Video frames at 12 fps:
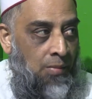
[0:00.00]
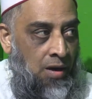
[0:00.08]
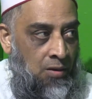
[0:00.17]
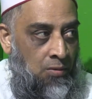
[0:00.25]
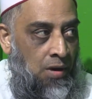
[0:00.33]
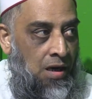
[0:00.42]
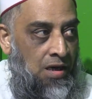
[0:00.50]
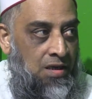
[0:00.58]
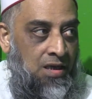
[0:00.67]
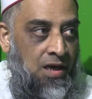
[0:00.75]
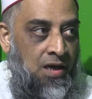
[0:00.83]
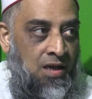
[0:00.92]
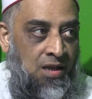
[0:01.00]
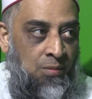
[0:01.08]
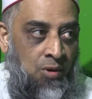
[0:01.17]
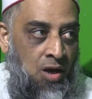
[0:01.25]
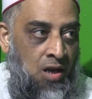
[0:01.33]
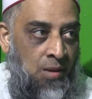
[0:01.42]
বানোয়ার কাহিনী
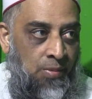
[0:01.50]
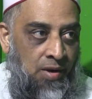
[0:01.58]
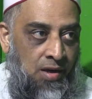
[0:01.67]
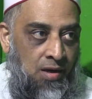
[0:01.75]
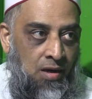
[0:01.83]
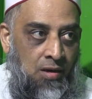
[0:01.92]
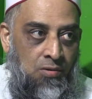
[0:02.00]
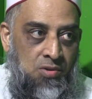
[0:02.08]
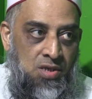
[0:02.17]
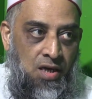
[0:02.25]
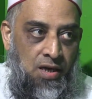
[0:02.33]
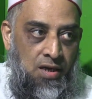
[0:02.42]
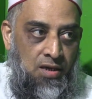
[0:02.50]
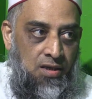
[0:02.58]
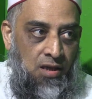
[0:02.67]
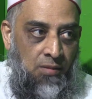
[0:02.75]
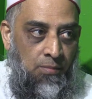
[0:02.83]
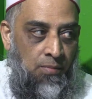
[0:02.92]
বয়ানে পাকড়াও শেখ
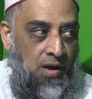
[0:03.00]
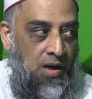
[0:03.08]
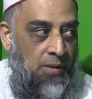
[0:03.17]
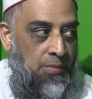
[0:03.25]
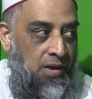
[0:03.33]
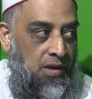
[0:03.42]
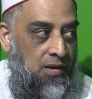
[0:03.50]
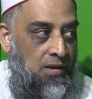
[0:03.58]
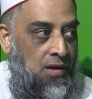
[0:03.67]
দাম্মামি